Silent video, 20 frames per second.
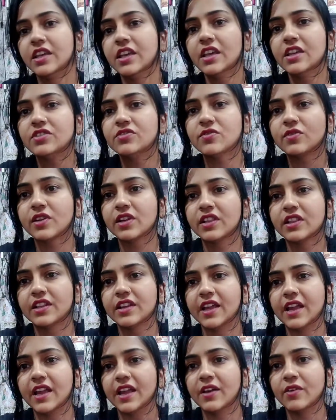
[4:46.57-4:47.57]
ये जो
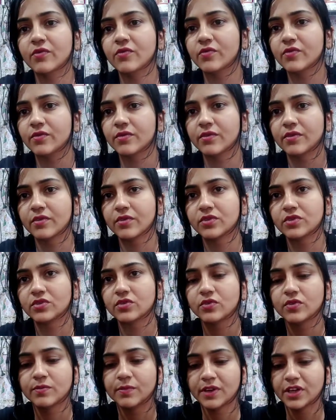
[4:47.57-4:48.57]
कलर हैं वो
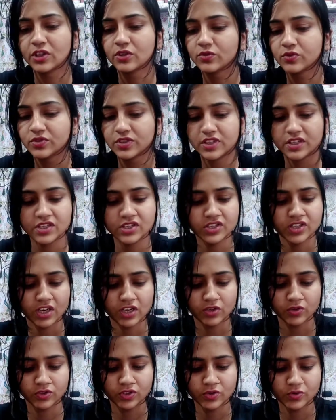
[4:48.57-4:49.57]
जो हमारी दूसरी
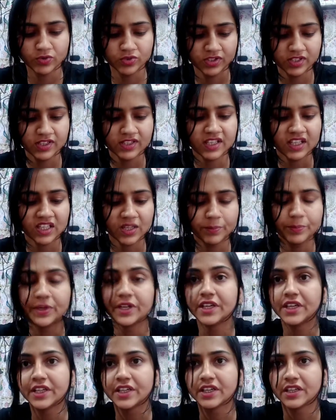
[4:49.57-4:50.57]
शेडो थी उससे ज़्यादा
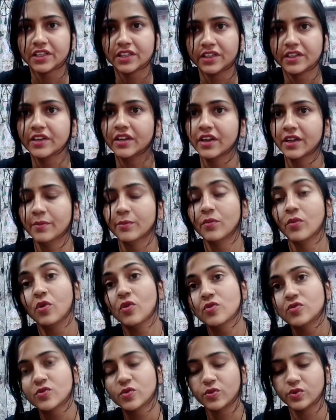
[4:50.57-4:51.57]
प्रिटी कलर हैं
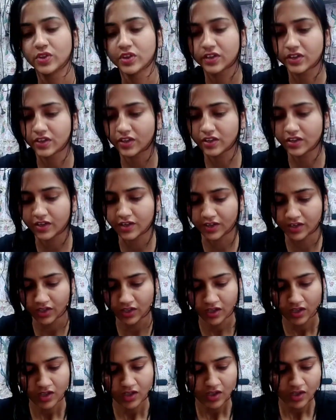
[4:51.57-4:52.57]
बहुत सुंदर कलर
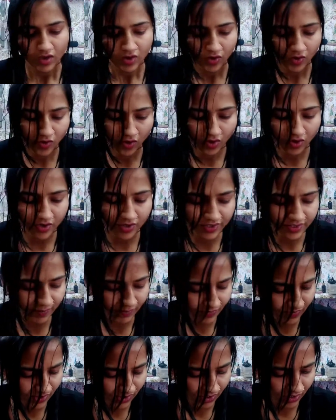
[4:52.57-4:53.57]
हैं और
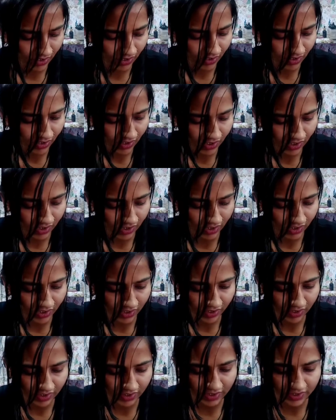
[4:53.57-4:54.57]
सबसे
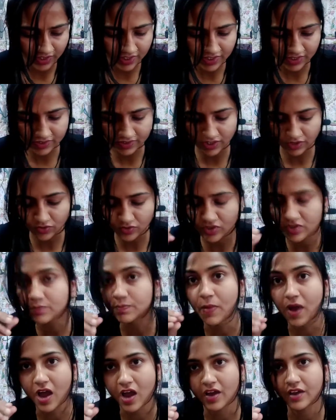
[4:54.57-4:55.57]
इसका जो
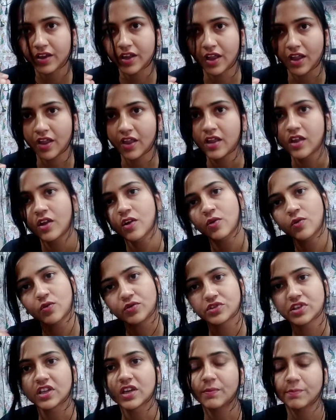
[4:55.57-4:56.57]
स्पार्क है
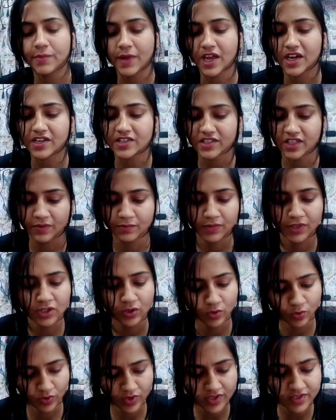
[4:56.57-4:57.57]
उसे कंपैरिजन
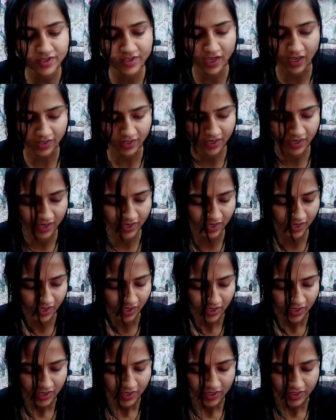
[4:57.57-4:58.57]
में थोड़ा ज़्यादा
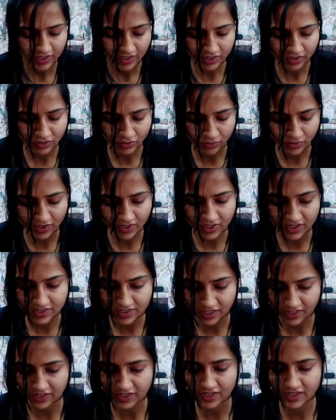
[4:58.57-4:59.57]
है ये थोड़ा
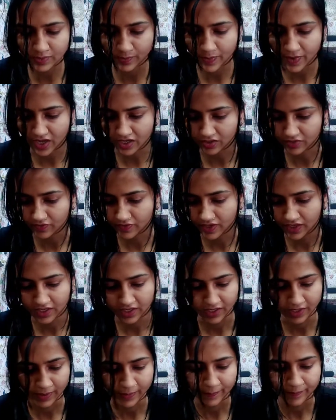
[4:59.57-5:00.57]
ज़्यादा स्पार्क
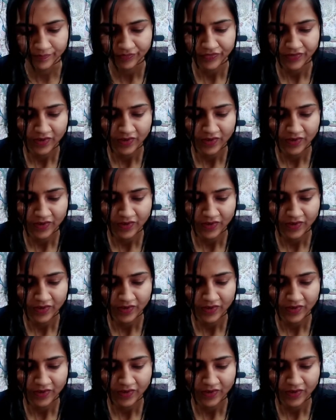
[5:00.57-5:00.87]
वाले हैं